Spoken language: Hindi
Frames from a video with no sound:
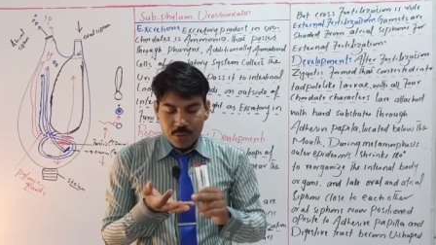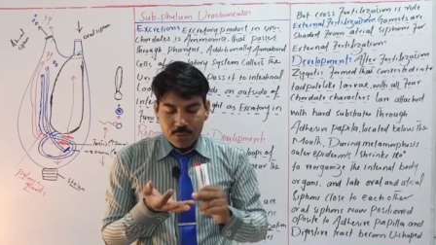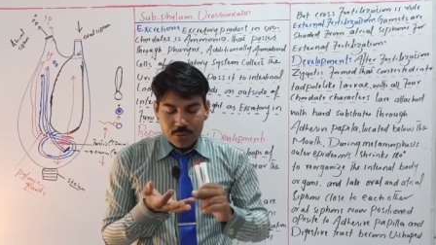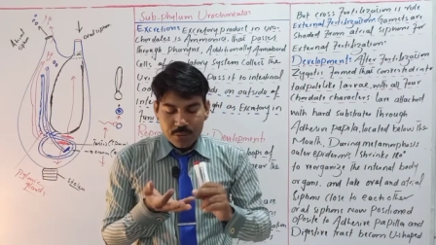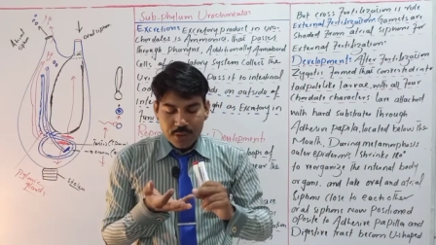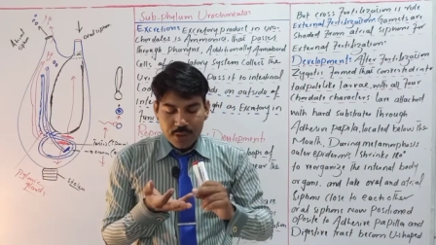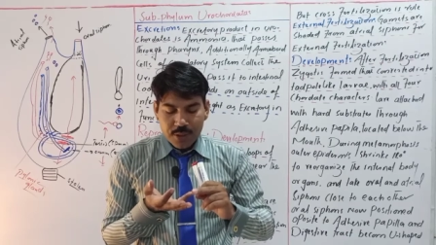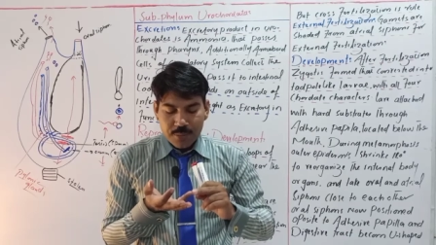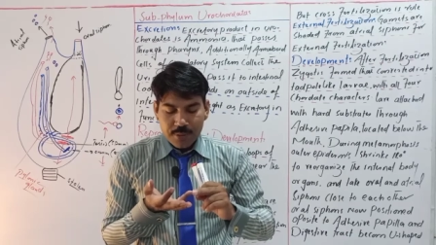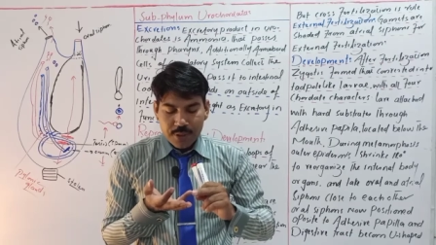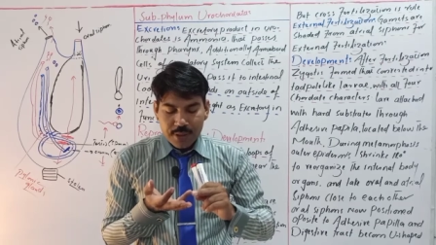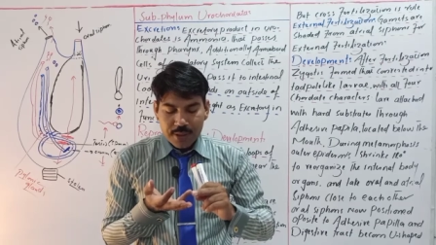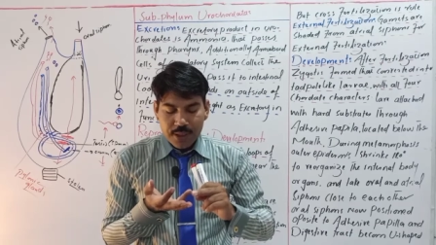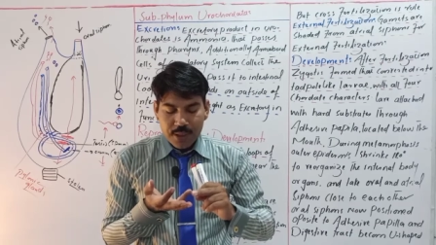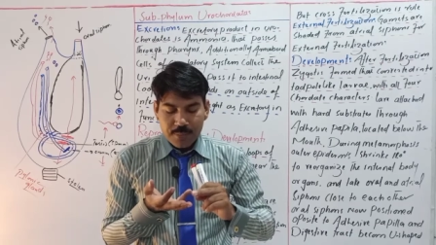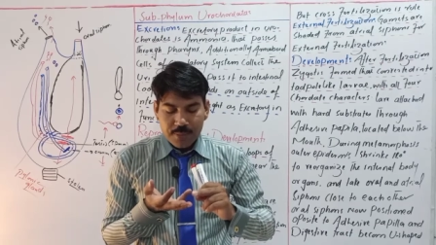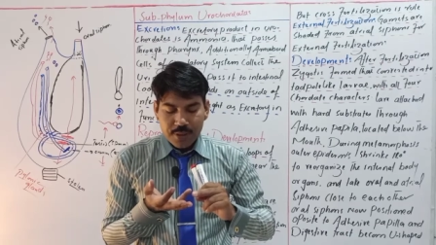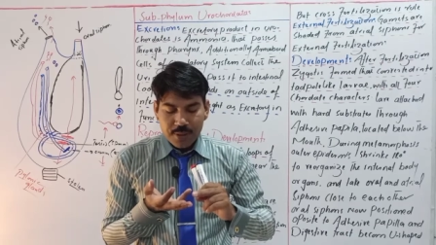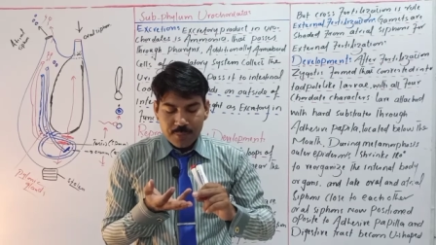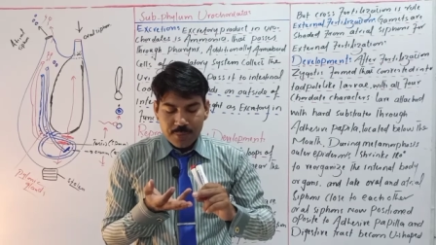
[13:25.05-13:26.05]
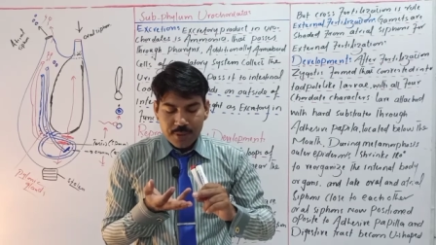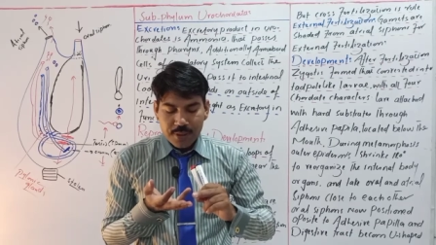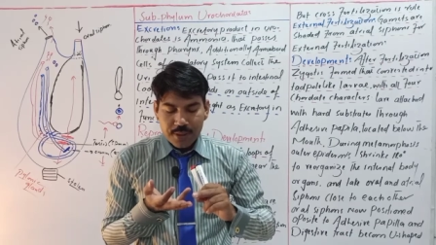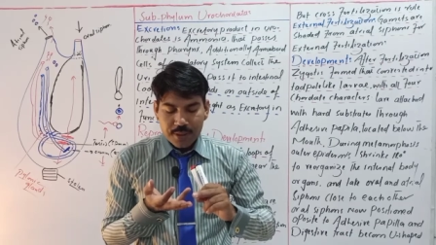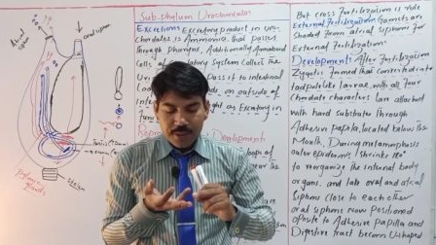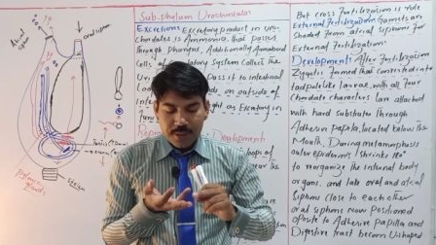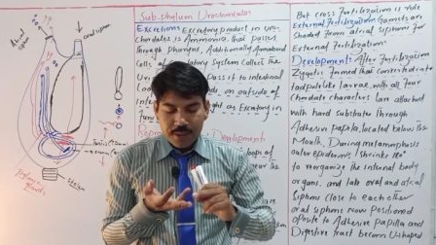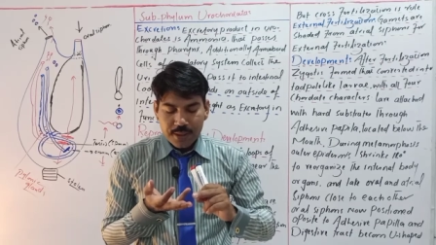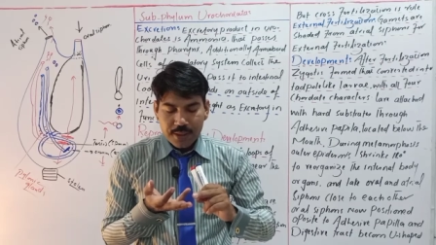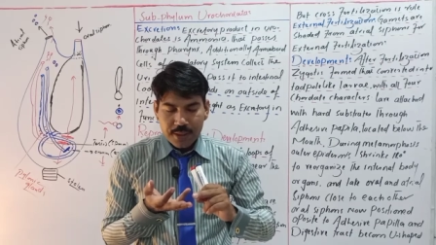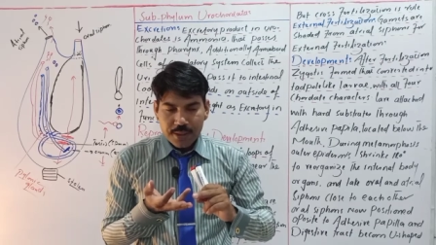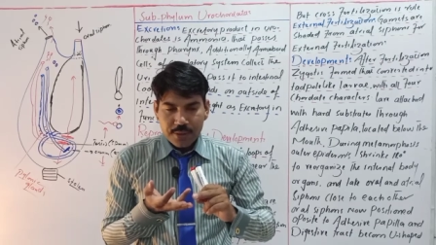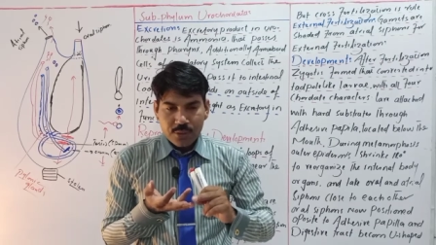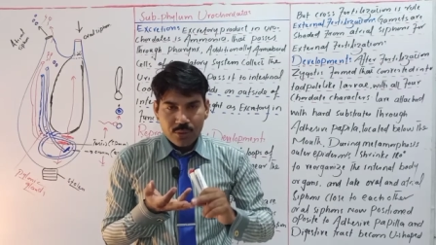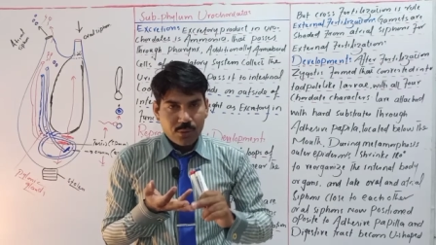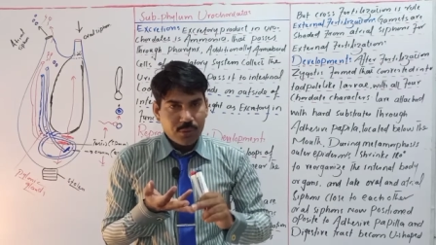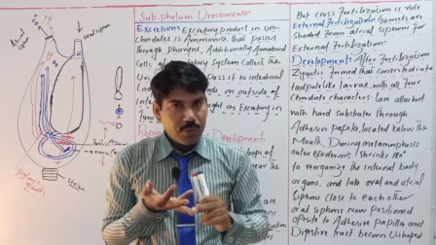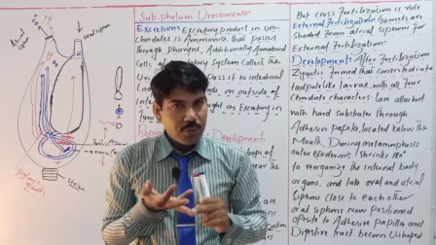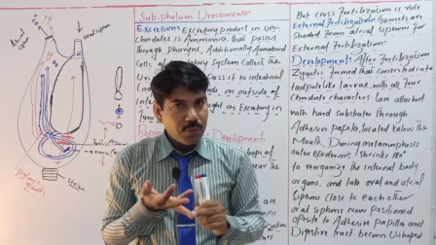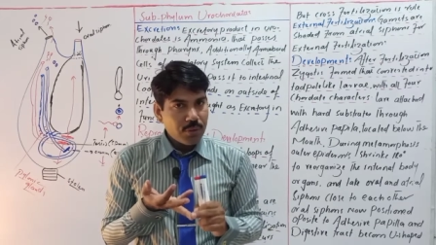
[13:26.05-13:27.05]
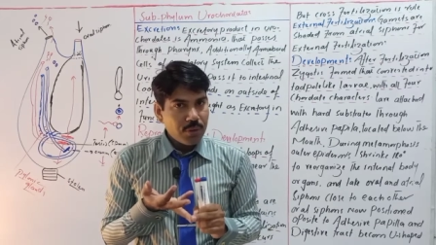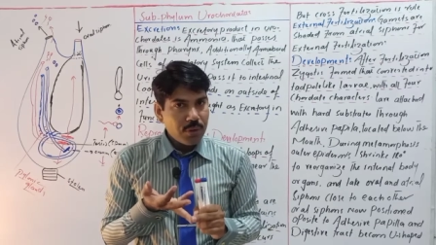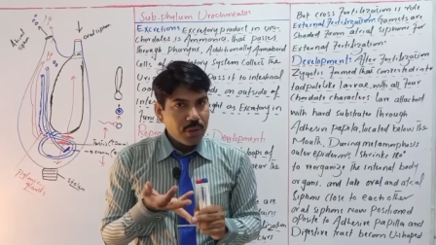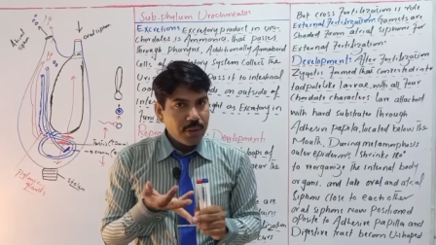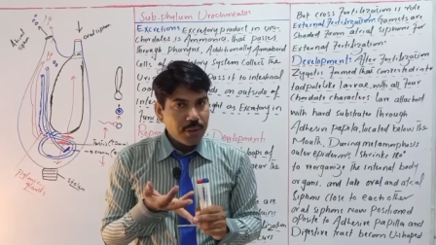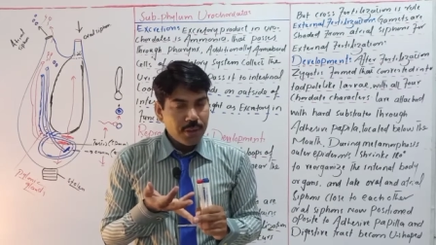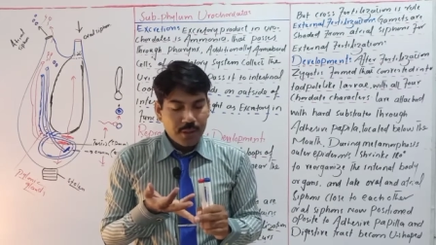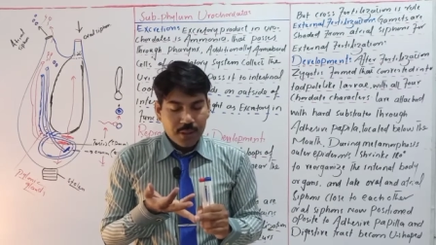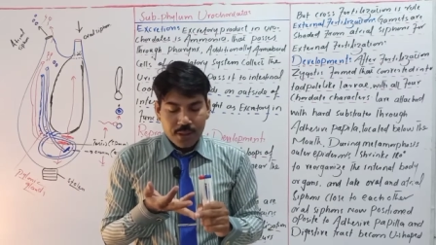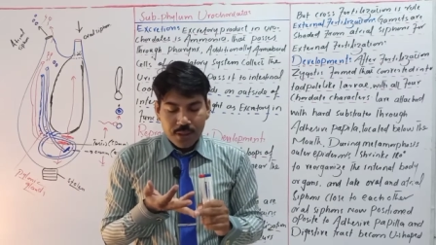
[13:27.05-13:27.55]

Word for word: उसके बाद हमने पढ़ा था नोटोकॉर्ड